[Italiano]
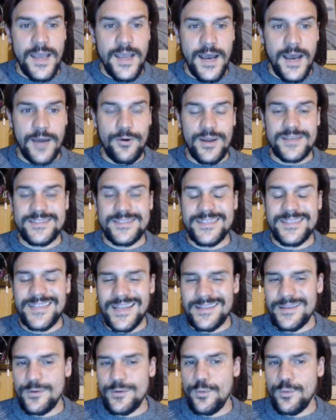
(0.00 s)
Allora, si
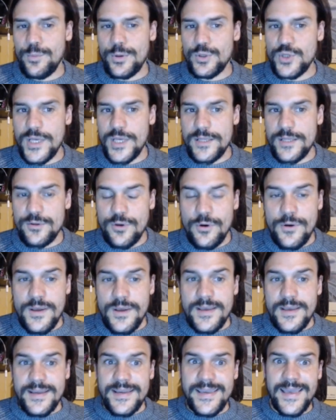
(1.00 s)
tratta di un progetto
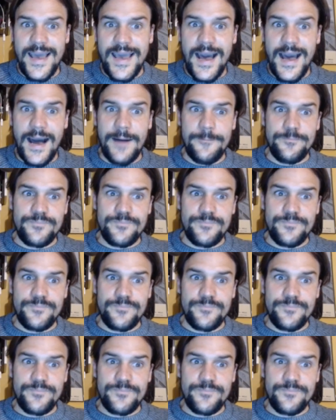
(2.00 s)
che ha,